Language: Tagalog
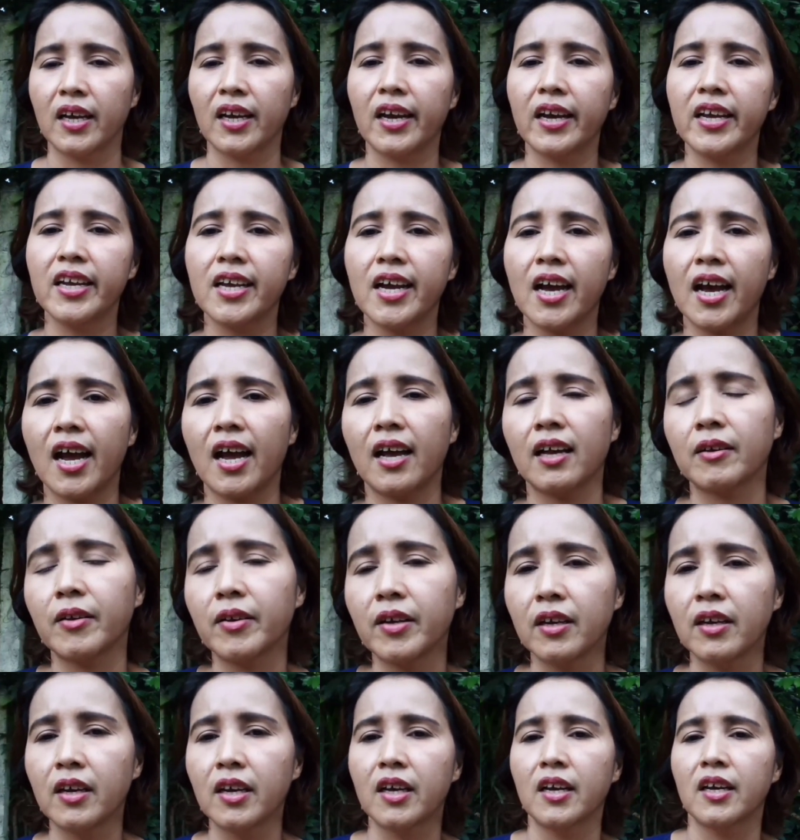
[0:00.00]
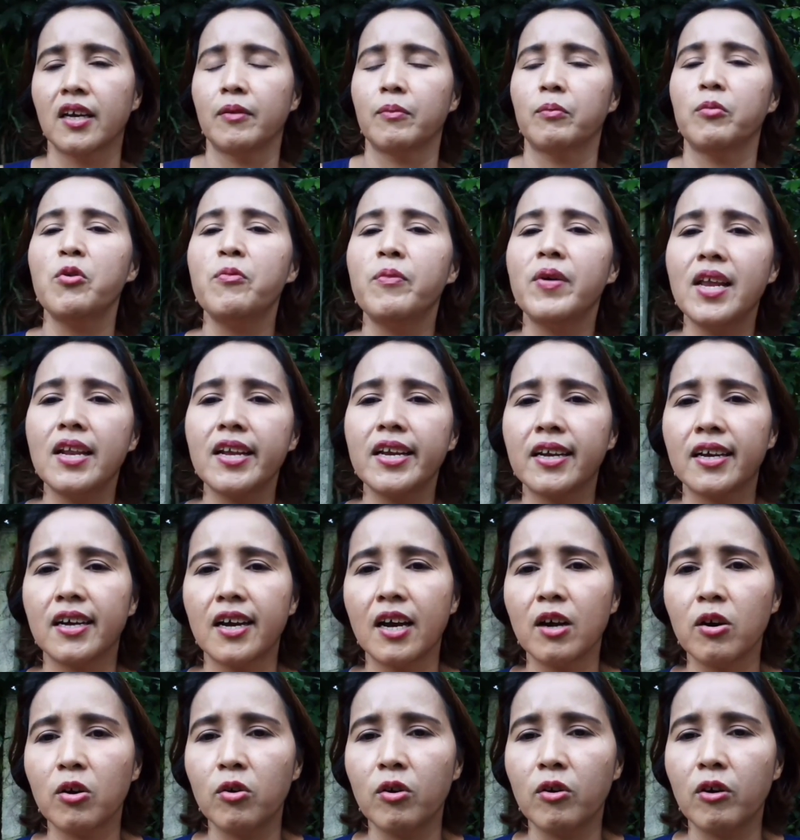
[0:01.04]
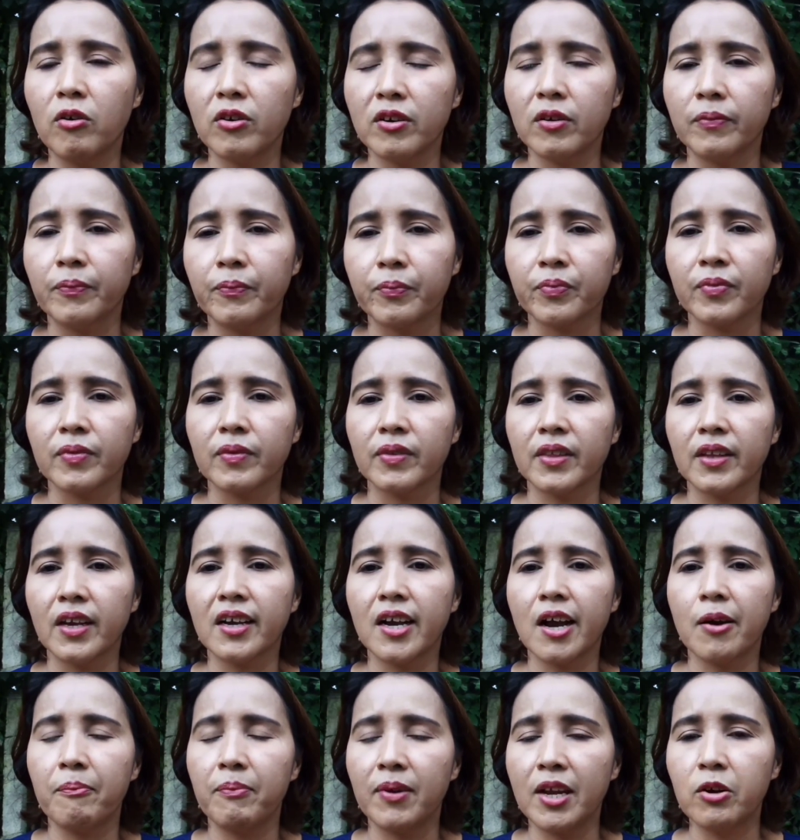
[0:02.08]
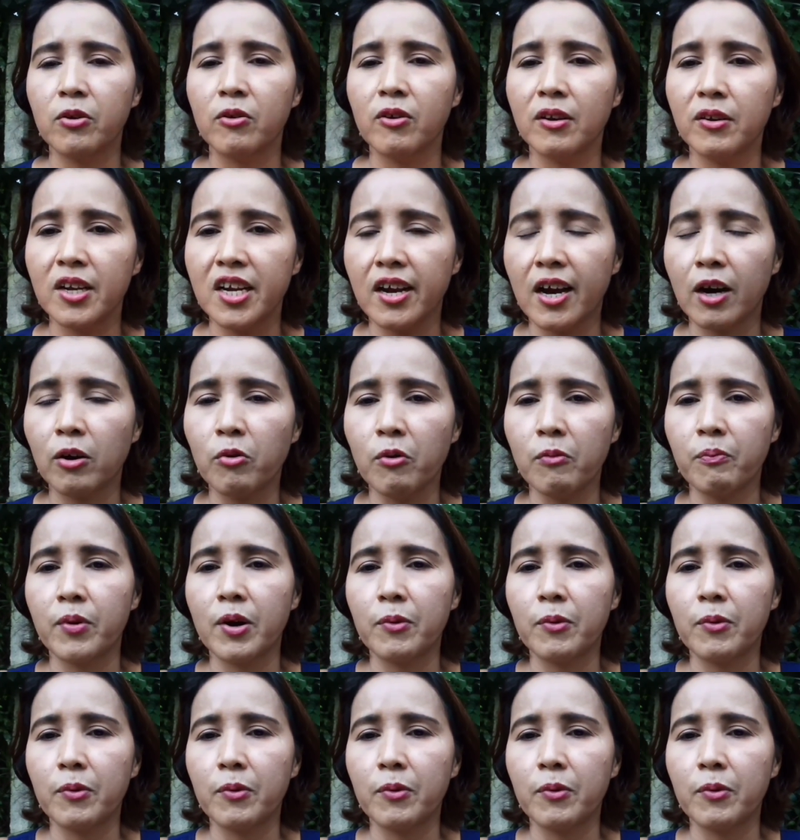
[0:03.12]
Kaya, bumalik ako, nag-apply ulit ako